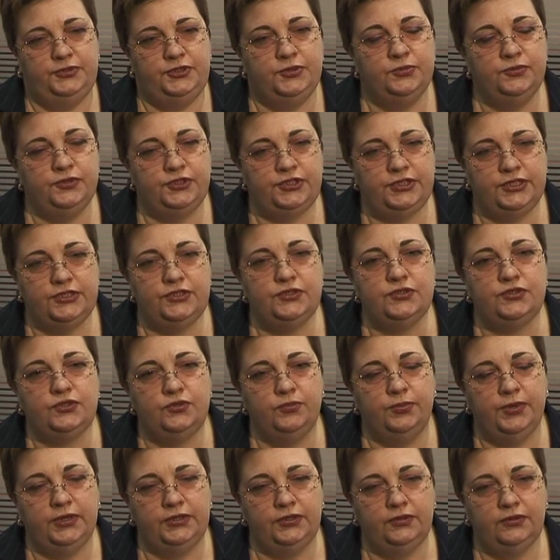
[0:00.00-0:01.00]
почему считаете,
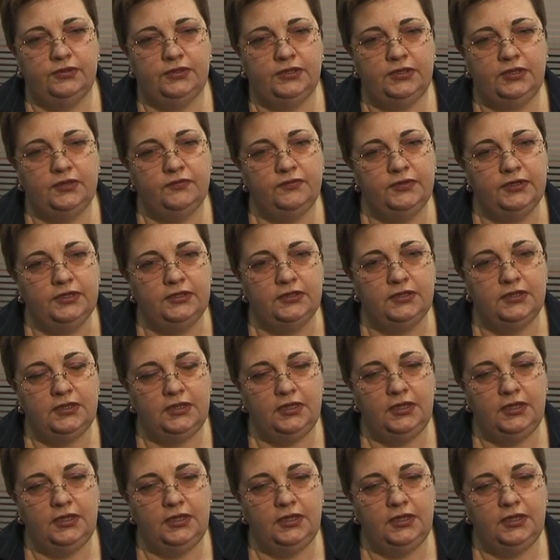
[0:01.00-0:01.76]
что банку это невыгодно?